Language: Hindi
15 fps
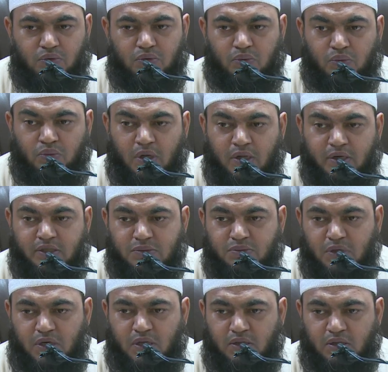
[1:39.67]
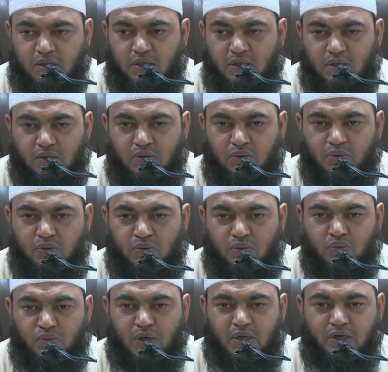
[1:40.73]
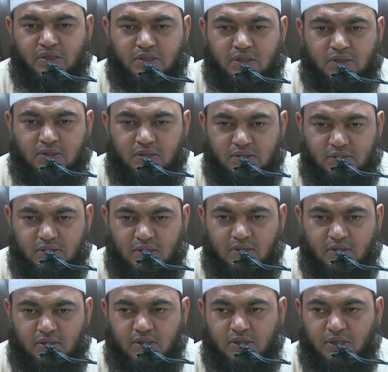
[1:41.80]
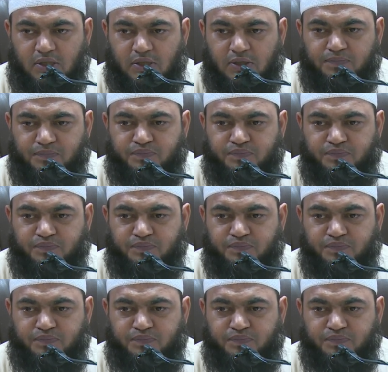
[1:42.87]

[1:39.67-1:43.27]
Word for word: वारिस बना देंगे वारिस का दर्जा दे देंगे